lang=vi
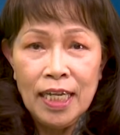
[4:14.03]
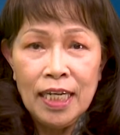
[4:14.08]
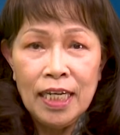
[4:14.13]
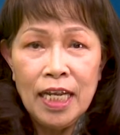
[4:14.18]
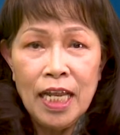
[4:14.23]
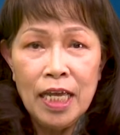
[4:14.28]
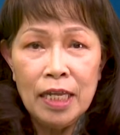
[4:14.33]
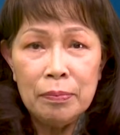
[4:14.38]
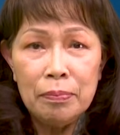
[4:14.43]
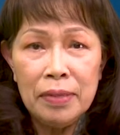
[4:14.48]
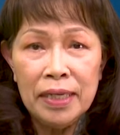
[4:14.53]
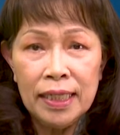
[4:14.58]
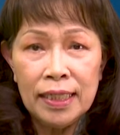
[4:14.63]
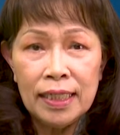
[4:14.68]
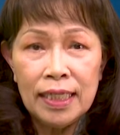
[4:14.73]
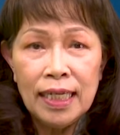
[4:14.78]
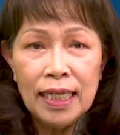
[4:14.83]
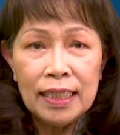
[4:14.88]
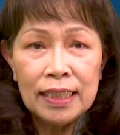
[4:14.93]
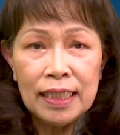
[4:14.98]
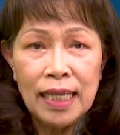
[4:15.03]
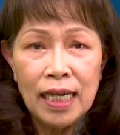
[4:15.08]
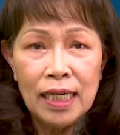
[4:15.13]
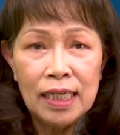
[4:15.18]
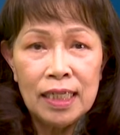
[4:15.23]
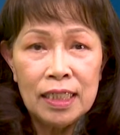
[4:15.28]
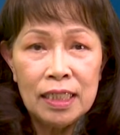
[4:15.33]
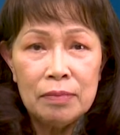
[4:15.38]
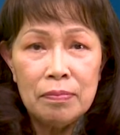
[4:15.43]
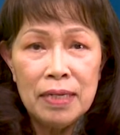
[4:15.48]
Nên biết tăng
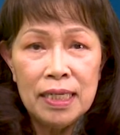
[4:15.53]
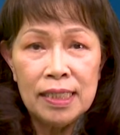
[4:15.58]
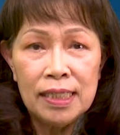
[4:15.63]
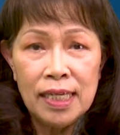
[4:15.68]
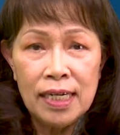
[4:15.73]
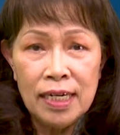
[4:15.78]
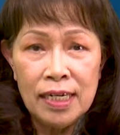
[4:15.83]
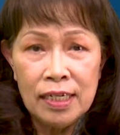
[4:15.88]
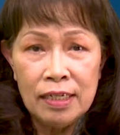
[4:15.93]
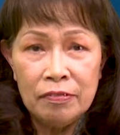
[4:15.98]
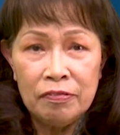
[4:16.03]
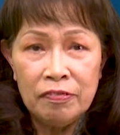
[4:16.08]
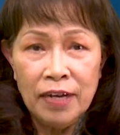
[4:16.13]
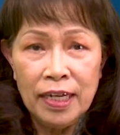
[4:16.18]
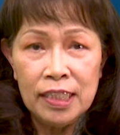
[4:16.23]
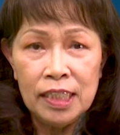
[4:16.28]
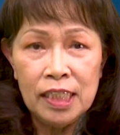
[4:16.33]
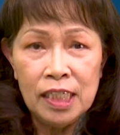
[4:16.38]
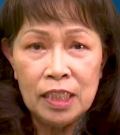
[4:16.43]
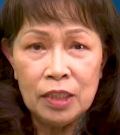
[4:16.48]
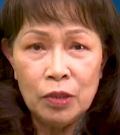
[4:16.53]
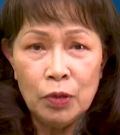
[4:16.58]
lữ bây giờ phải trực